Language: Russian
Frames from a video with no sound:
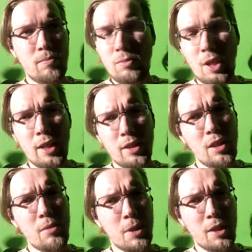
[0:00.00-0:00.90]
как это
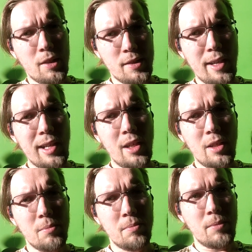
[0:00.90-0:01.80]
не
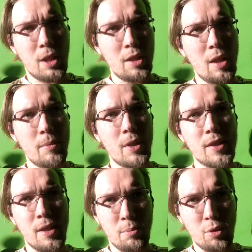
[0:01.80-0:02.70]
парадоксально, рекламных
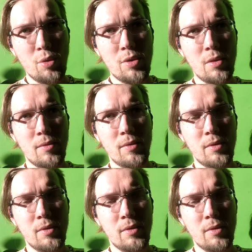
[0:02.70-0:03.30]
запросов